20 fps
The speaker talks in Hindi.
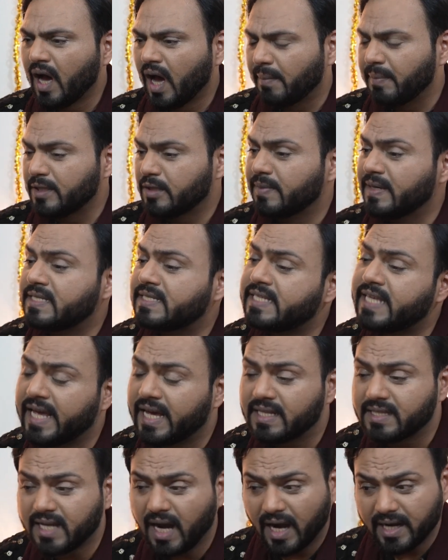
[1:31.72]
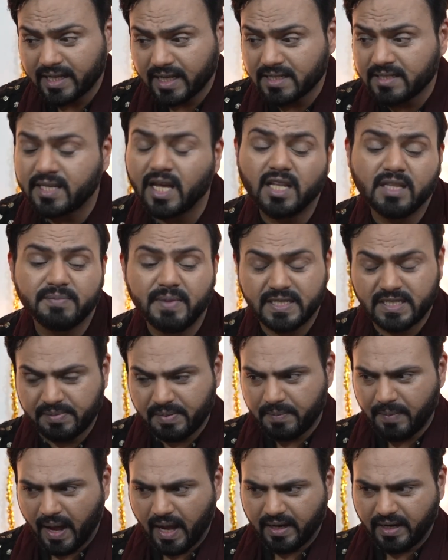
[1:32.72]
अभी तो मैं सेहत कार्ड के सदमे से
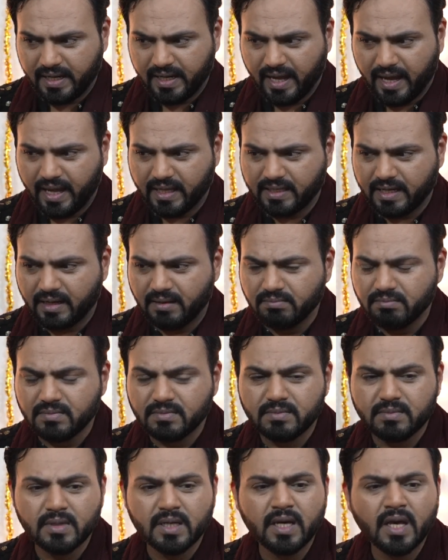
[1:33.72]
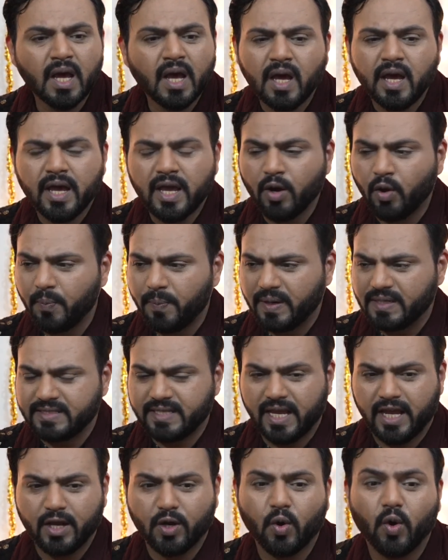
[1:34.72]
भी बाहर नहीं आया था ऊपर
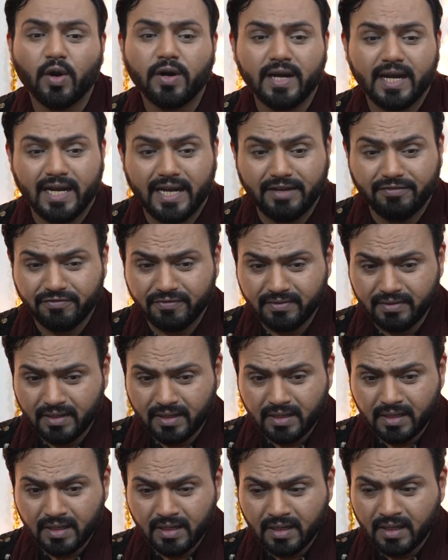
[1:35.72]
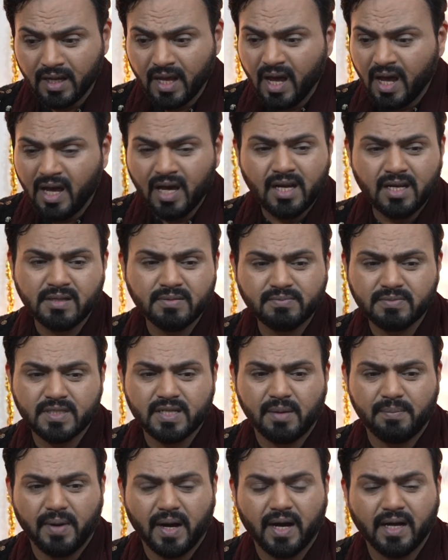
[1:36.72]
से एक और रिलीफ
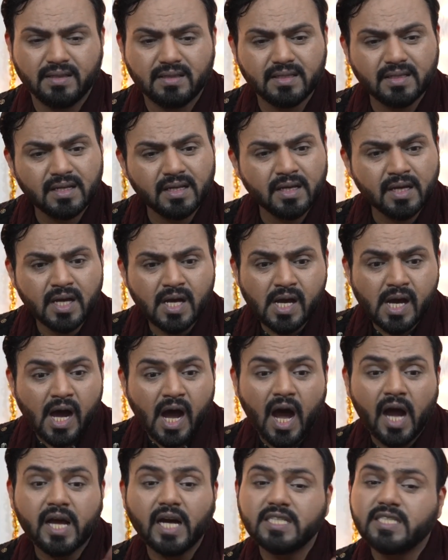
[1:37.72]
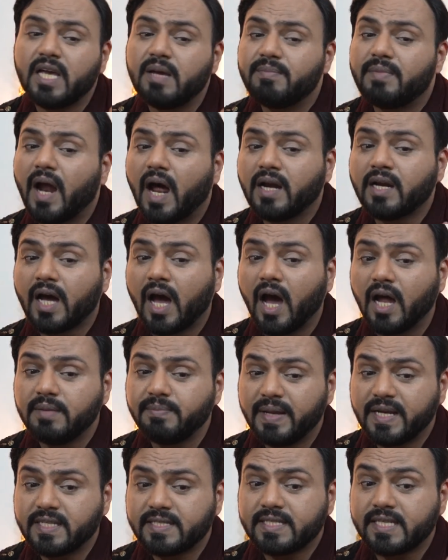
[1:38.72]
कम वक्त अगर ये इमरान खान
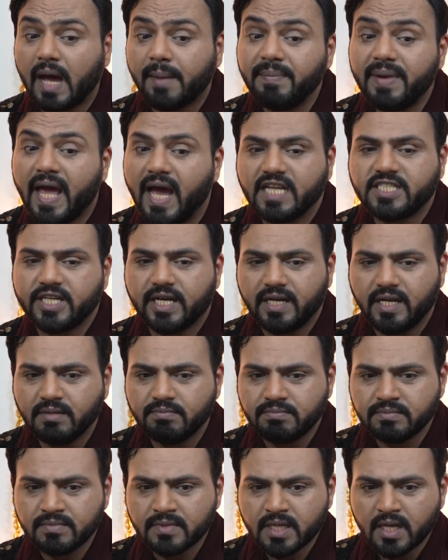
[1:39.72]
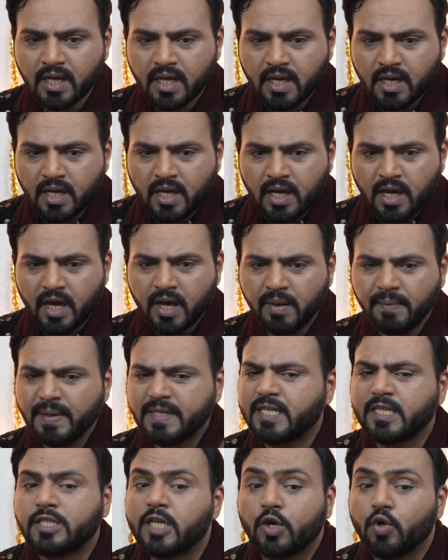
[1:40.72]
मेरे सामने आ जाए ना मैं
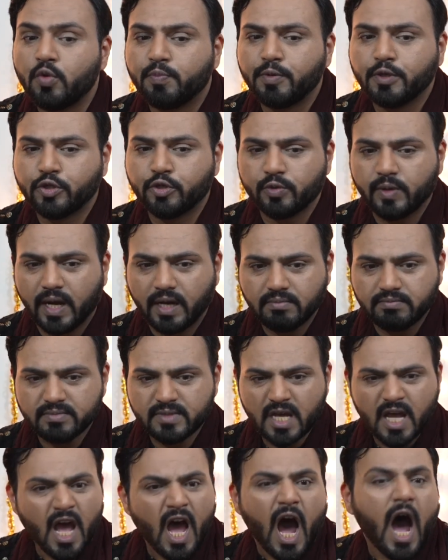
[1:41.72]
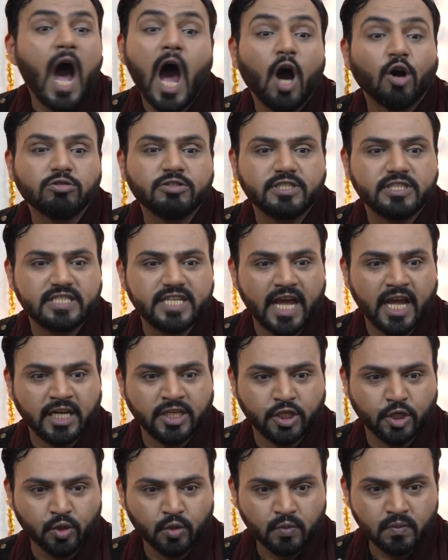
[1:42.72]
इसे ज़रूर पूछूंगा हाउ डेर
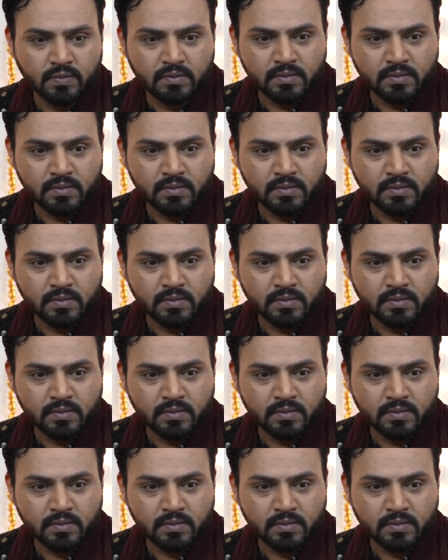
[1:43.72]
यू